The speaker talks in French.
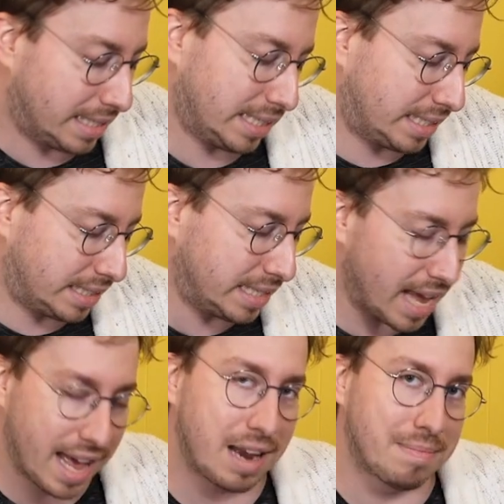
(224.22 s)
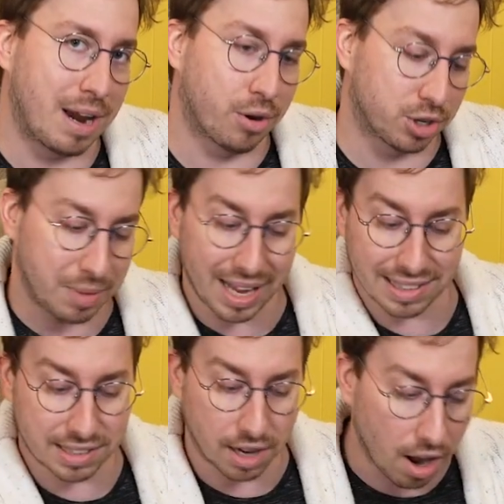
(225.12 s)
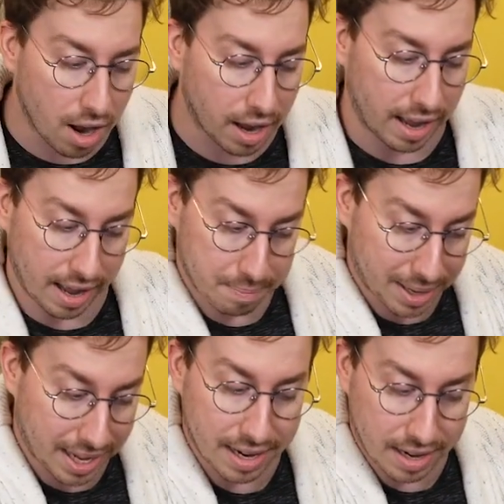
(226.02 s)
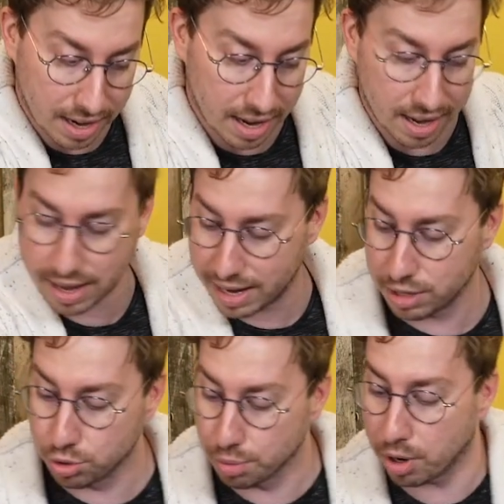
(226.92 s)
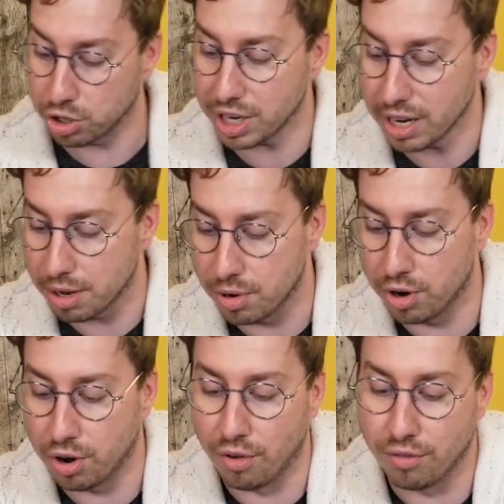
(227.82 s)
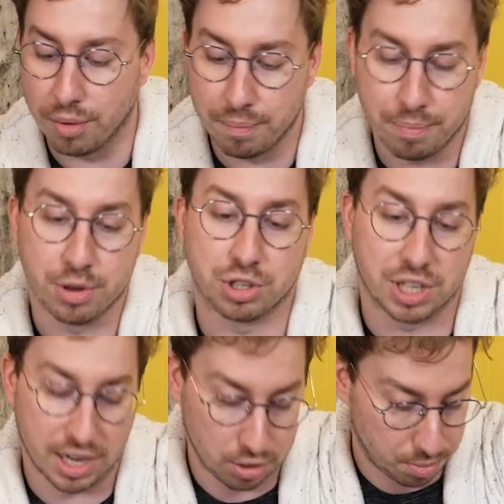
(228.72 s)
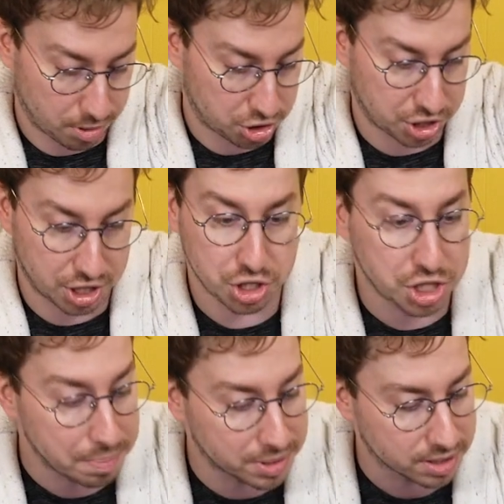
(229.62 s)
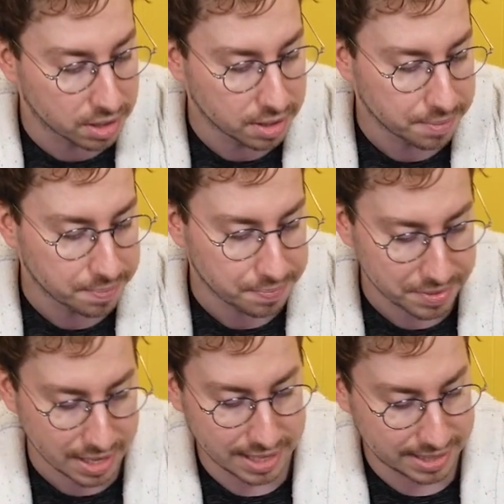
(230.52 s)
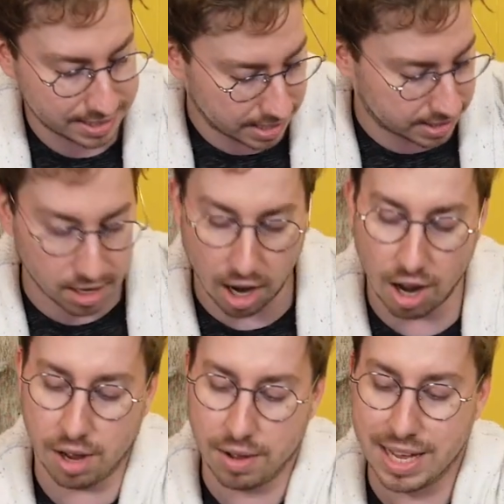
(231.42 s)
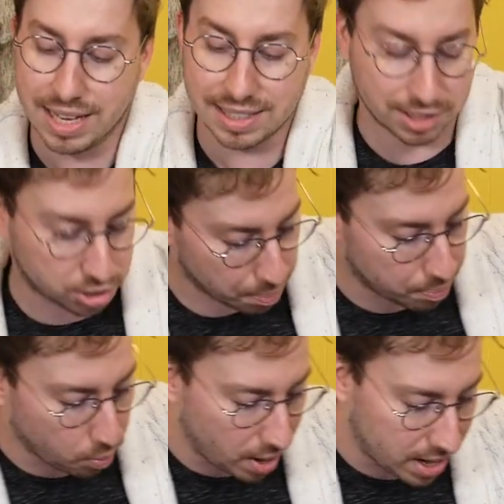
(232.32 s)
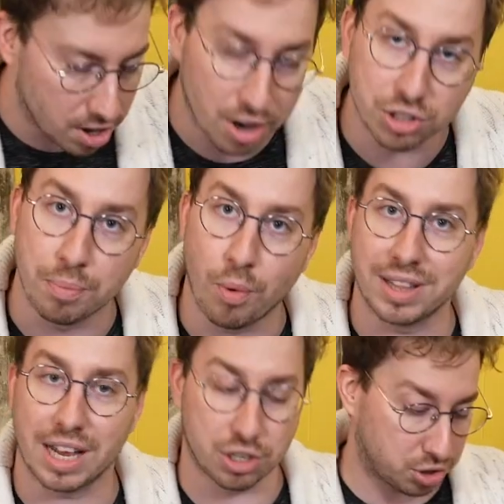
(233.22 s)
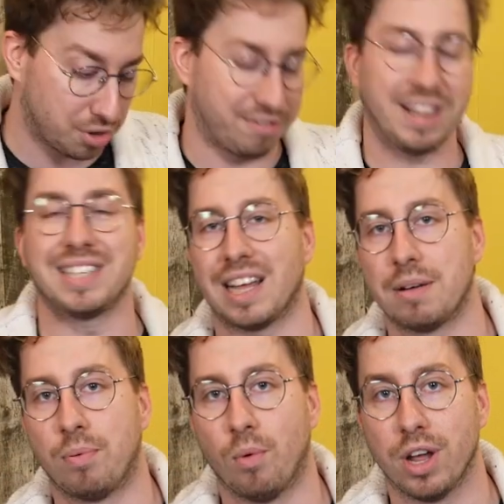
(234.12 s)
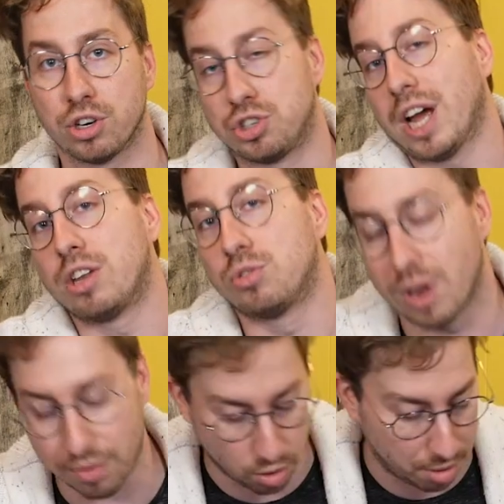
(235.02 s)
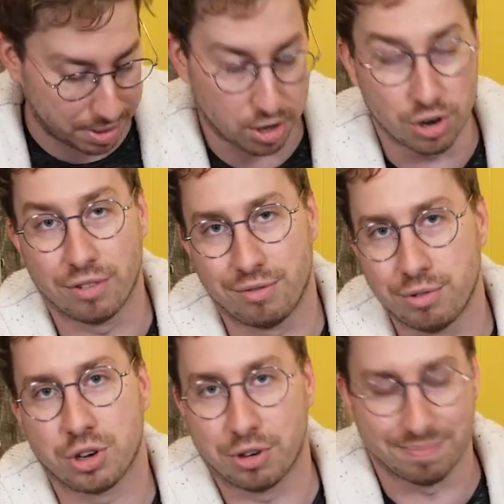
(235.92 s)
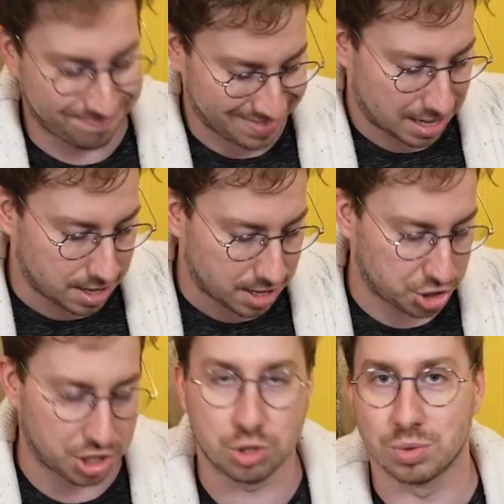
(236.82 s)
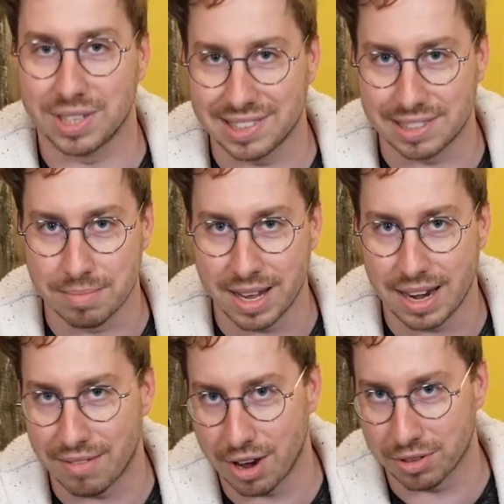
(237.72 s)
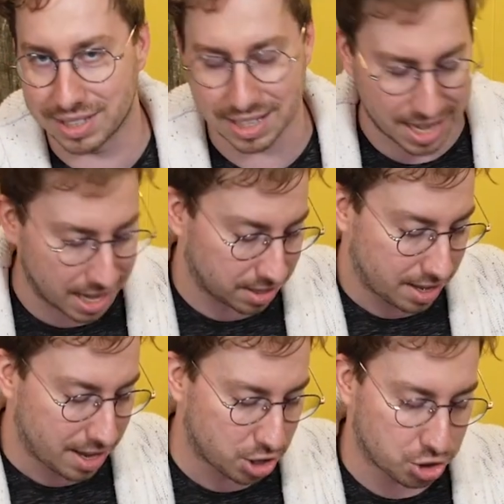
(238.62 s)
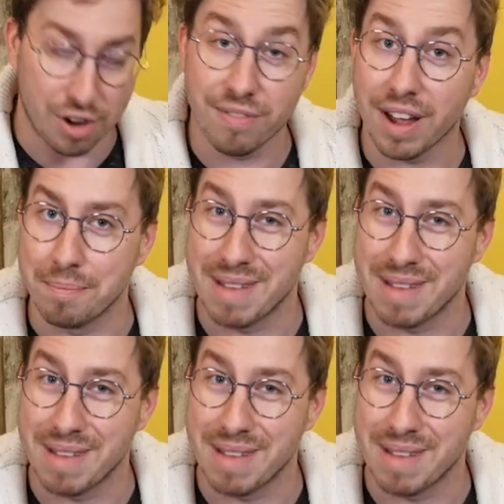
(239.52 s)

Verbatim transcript: si elle, malheureusement, elle score après les deux prochains, comme là, on va piocher les deux prochaines chips, si elle score ce point-là, ce pointage-là, ce 25 points que j'aurais dû avoir, mais que là, vu que j'ai sous-estimé la valeur de cette carte, je le fais en